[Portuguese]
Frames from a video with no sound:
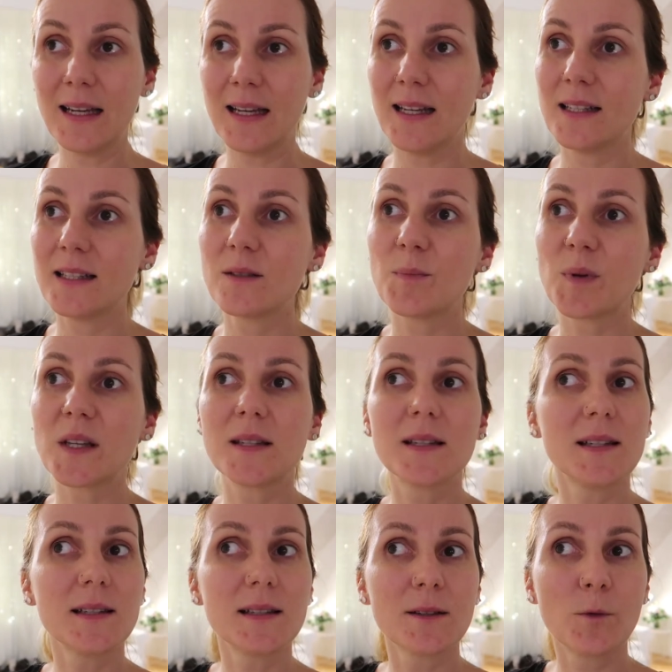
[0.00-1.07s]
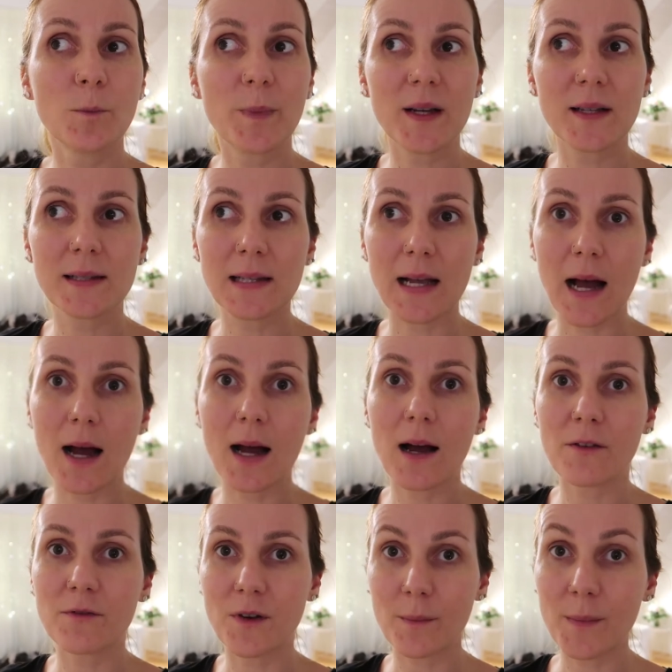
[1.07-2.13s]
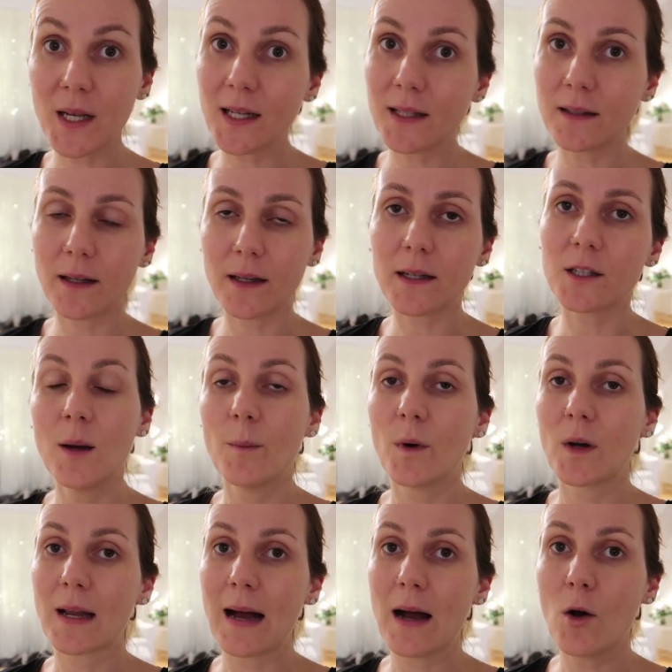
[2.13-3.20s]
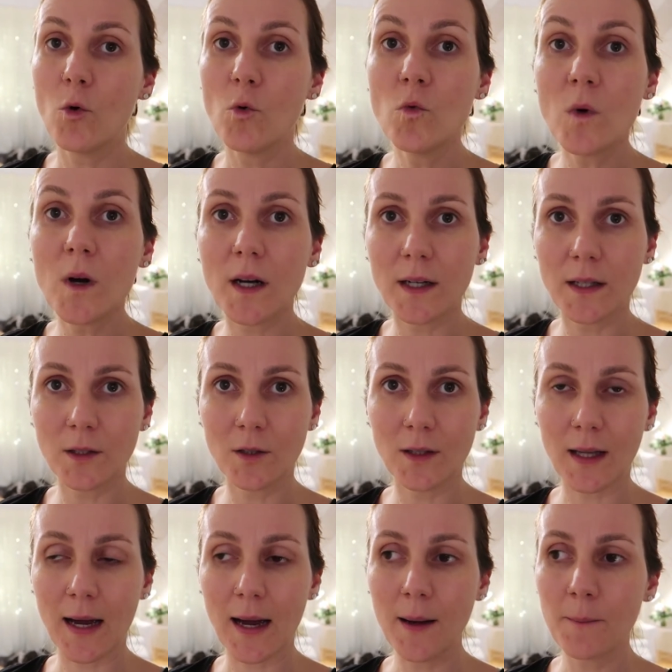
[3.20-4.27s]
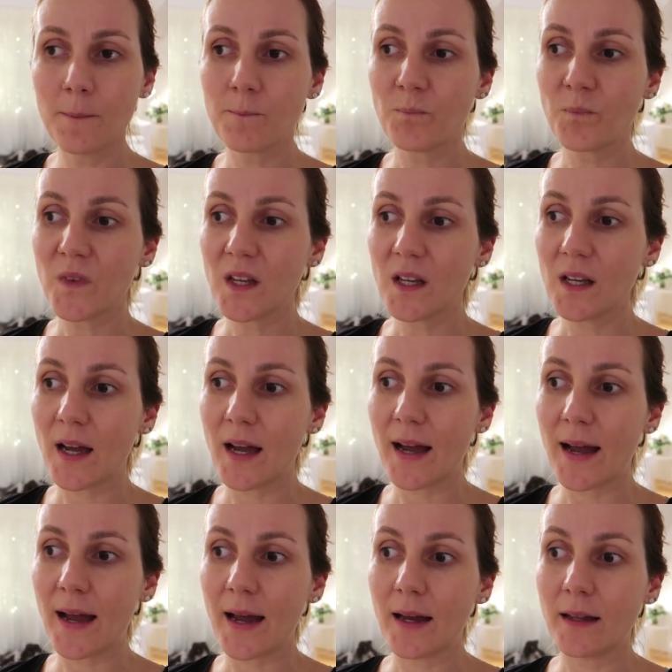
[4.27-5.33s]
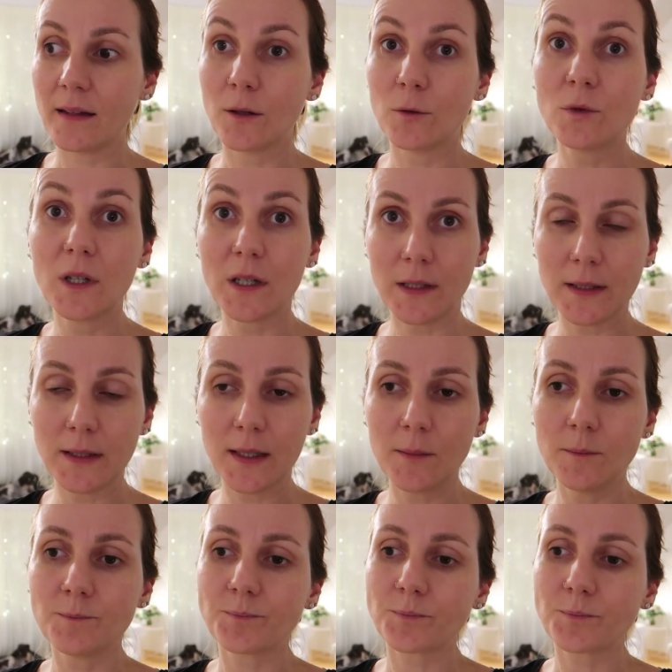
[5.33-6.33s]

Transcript: eles precisam passar a família inteira morar um ano lá é, na Uganda